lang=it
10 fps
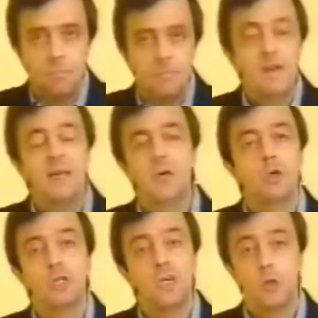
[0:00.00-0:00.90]
nelle
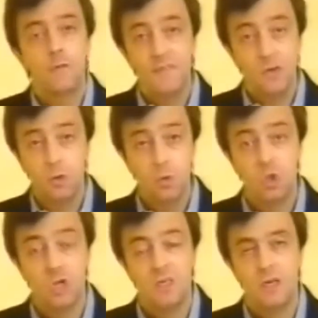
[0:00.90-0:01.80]
cose che dovevano
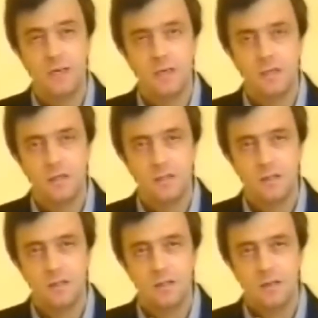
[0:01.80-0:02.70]
succedere.
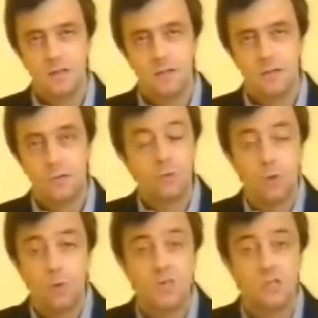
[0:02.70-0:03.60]
Tutto
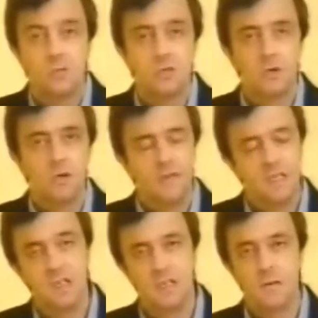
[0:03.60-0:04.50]
questo, questo che
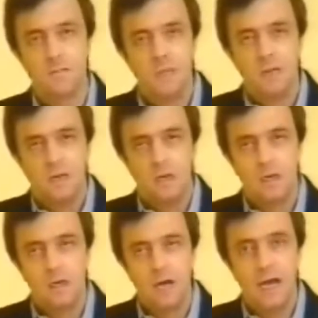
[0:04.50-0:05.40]
vedete,
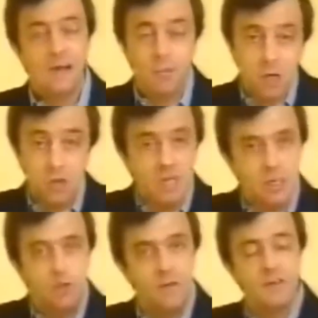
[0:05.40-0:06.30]
è qualcosa
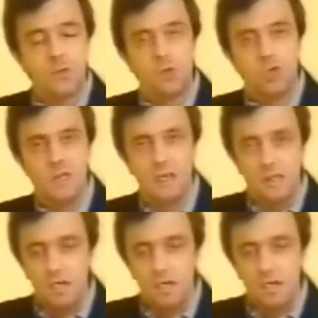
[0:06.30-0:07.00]
che doveva succedere.